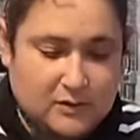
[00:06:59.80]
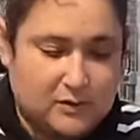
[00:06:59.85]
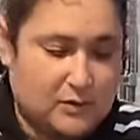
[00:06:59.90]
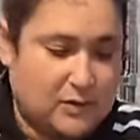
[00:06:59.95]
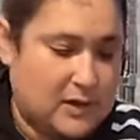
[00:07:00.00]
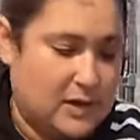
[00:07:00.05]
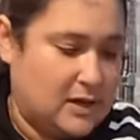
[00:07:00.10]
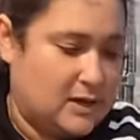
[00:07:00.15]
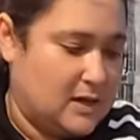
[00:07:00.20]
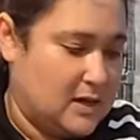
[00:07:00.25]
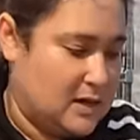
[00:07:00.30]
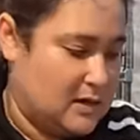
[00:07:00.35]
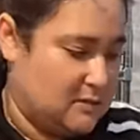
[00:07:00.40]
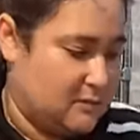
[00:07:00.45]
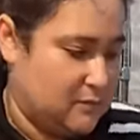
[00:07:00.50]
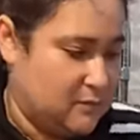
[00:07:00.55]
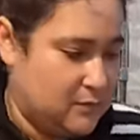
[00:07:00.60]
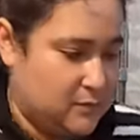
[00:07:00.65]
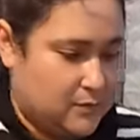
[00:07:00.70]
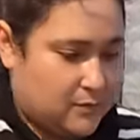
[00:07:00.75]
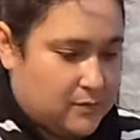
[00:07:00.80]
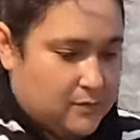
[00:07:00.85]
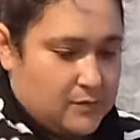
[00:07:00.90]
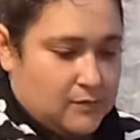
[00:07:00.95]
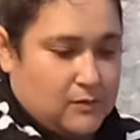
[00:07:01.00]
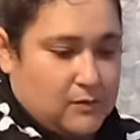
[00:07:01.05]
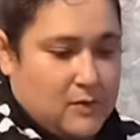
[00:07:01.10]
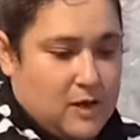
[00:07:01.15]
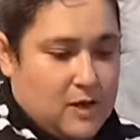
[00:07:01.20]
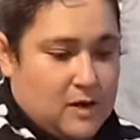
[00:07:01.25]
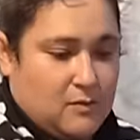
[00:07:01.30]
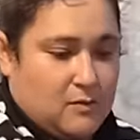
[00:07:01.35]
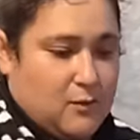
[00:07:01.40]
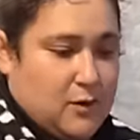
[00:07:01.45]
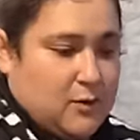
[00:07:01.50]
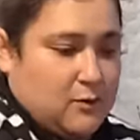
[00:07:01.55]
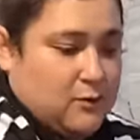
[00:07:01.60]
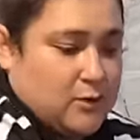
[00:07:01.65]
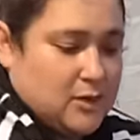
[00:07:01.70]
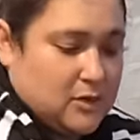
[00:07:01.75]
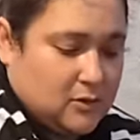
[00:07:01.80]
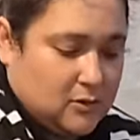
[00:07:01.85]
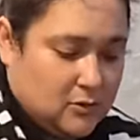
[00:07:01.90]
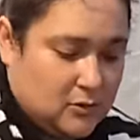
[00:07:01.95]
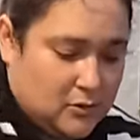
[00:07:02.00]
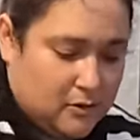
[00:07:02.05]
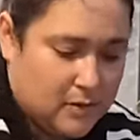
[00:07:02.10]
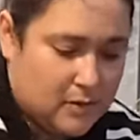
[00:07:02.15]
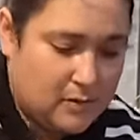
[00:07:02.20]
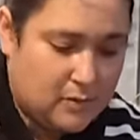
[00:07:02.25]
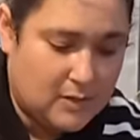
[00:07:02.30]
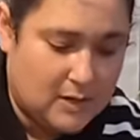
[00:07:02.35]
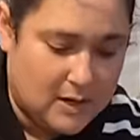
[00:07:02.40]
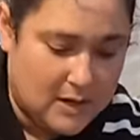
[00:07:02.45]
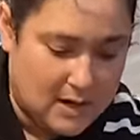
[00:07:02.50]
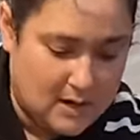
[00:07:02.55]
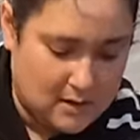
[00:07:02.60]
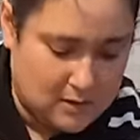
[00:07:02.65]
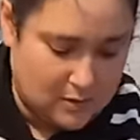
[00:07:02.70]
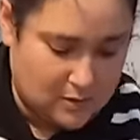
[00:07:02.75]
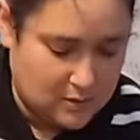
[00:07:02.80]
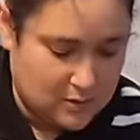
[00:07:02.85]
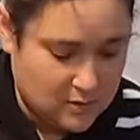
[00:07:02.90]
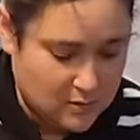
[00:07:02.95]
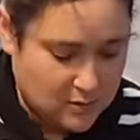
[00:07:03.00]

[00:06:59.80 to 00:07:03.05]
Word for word: Ok, de nuevo esto a un lado.